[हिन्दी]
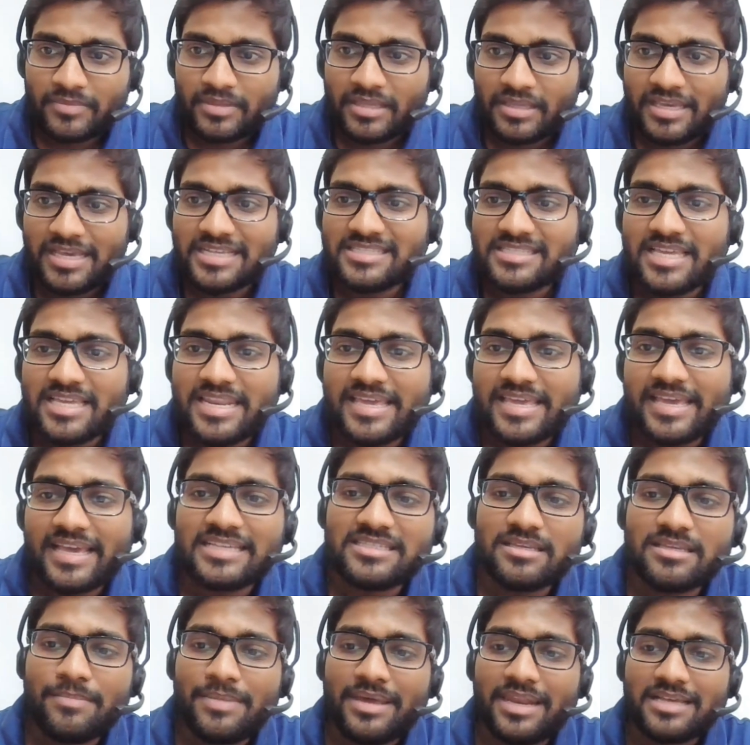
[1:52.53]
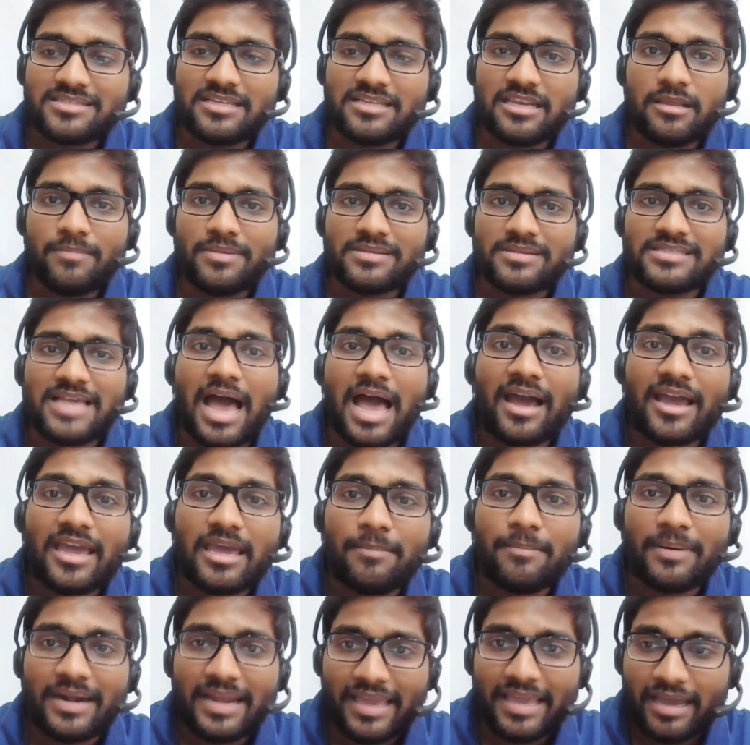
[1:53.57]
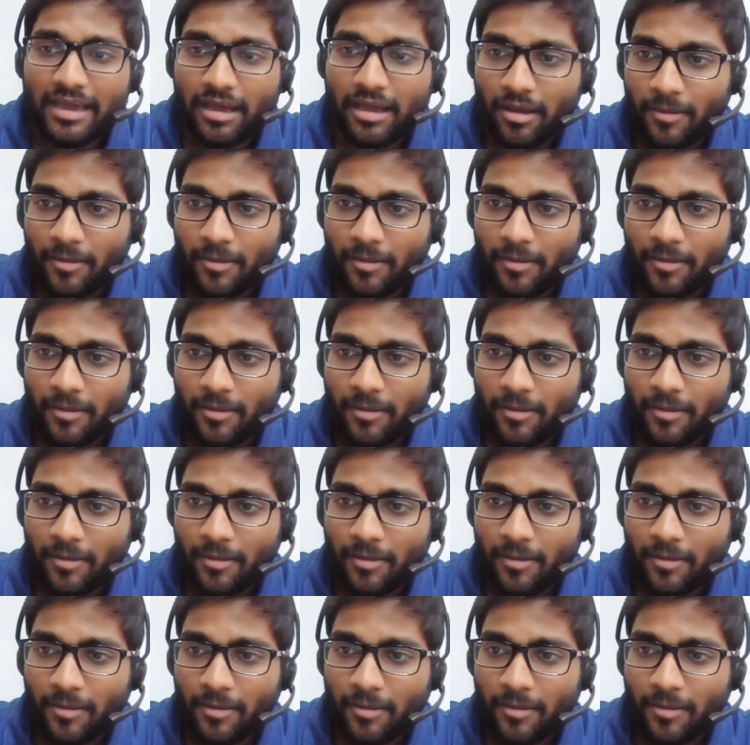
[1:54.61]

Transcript: किस तरीके से मेरा सिलेबस आगे बढ़ेगा